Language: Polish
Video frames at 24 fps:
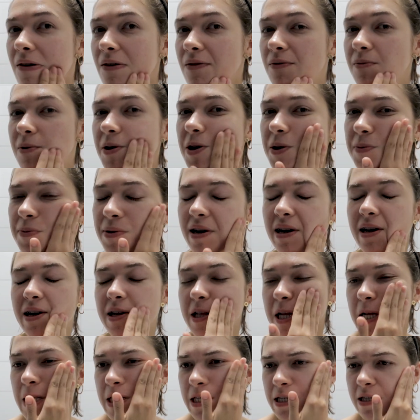w mojej
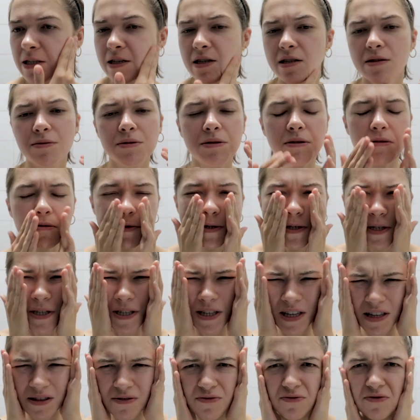pielęgnacji nie zmieniło się
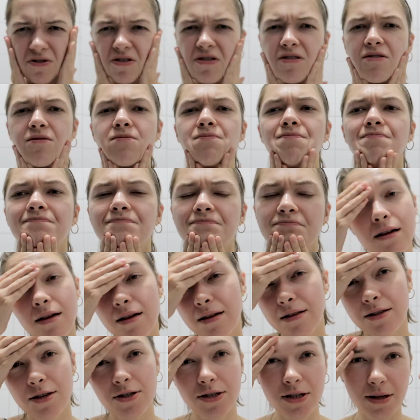za dużo.
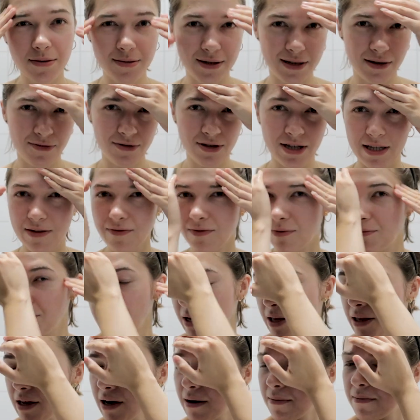Coś tam cały czas
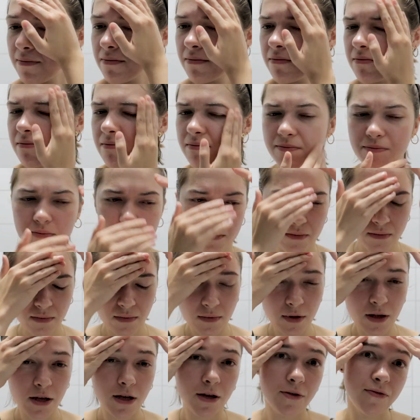wymieniam
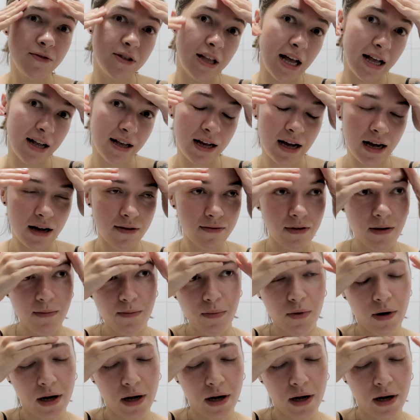i w dękach Wam